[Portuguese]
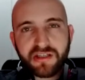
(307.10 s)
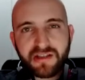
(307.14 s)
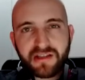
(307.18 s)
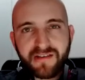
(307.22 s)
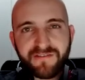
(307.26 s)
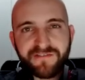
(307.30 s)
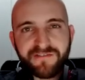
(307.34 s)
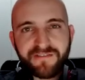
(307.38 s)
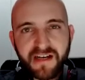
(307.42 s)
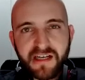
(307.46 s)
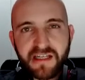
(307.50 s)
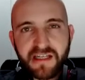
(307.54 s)
que
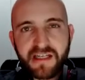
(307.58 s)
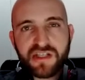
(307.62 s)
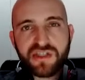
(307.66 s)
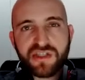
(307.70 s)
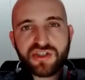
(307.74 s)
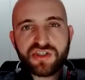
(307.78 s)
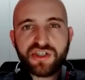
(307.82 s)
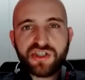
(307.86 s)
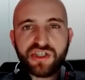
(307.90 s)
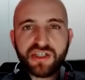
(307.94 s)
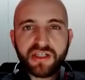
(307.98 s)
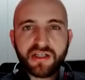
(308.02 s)
tem
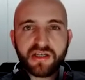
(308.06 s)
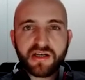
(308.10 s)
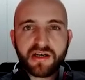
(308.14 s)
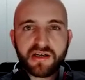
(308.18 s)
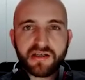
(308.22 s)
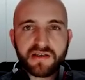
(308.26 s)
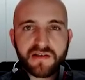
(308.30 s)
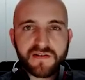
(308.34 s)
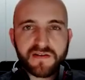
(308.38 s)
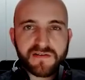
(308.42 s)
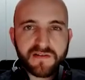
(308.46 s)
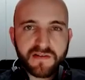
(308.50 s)
várias
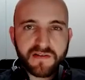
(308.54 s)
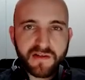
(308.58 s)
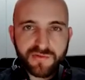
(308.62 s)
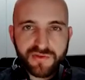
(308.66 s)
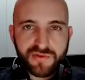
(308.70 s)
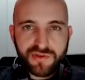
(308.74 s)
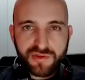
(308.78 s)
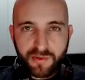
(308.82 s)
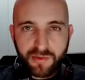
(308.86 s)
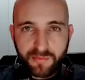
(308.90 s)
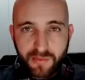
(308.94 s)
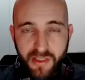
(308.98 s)
dicas
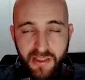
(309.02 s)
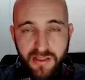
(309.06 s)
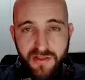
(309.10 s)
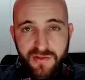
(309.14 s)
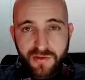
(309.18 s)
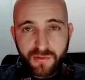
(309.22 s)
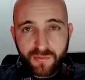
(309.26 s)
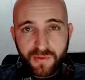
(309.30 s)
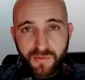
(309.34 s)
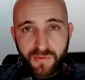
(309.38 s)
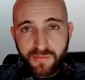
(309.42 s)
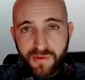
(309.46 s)
não somente
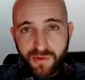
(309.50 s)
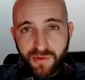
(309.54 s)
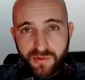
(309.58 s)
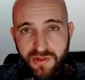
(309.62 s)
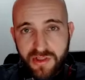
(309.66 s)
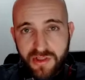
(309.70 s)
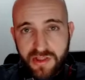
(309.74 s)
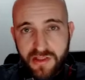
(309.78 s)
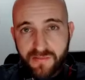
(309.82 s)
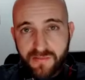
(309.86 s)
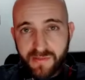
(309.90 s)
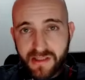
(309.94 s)
sobre
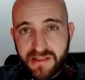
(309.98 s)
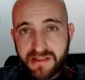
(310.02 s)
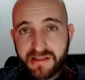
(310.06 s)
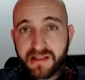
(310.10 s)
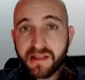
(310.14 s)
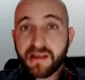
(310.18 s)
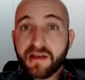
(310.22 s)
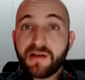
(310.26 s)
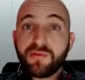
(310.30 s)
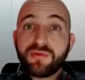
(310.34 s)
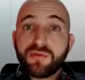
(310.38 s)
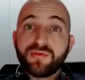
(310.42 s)
builds, mas
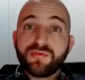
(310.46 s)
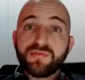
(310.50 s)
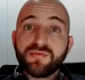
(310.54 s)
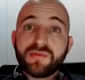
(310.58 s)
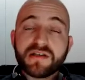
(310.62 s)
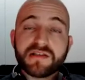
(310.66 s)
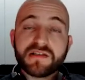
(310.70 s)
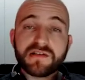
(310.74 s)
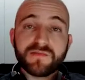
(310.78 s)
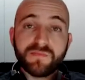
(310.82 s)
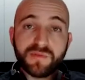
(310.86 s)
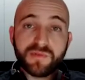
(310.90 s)
tem
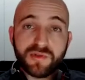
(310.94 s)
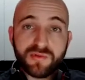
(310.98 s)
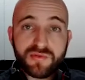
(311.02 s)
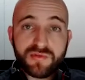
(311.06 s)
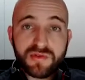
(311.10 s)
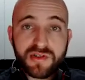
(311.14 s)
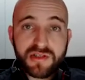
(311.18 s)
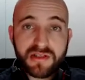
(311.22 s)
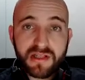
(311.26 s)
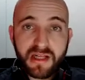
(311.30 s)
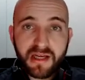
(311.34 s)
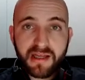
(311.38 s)
algumas
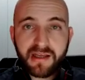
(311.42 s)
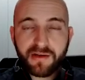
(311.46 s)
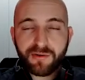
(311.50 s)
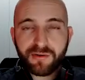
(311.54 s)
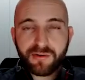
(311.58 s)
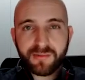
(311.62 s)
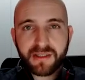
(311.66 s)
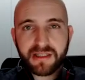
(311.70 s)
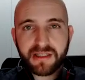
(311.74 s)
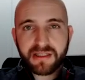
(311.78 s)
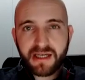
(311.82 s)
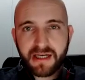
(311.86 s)
builds lá
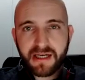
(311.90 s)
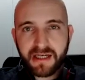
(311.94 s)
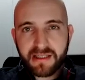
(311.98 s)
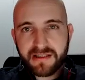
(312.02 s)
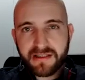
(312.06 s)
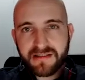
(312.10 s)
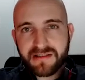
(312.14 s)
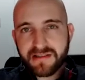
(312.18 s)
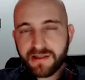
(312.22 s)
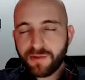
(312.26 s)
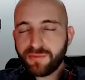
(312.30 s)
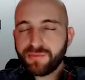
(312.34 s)

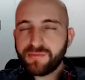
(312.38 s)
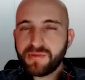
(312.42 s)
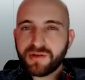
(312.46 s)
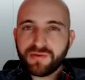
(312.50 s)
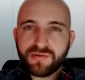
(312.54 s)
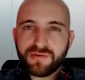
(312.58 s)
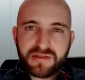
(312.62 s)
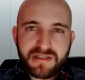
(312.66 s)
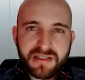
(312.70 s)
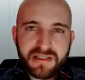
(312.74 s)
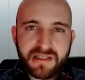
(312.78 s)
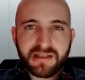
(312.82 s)
recomendadas, tem alguma
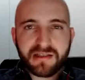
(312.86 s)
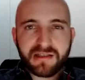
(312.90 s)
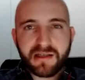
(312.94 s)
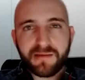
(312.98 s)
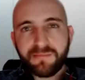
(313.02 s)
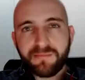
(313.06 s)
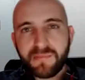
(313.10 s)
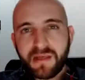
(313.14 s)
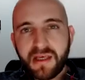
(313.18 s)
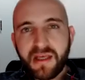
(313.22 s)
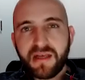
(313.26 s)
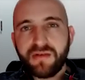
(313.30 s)
coisa que está
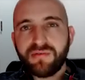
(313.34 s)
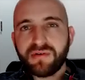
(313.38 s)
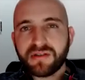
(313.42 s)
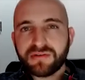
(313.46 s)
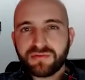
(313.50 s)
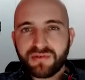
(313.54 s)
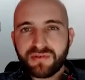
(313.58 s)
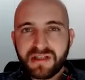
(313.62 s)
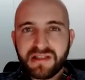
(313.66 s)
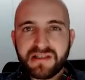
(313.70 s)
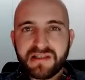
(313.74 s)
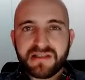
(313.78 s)
meio
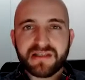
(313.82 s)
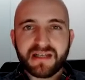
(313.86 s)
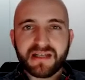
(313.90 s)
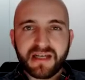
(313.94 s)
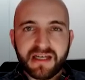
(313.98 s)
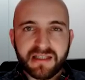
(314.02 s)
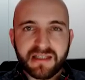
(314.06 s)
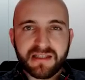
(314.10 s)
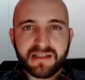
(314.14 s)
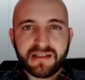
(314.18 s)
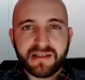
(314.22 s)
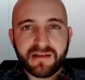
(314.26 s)

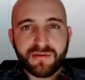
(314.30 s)
atualizada,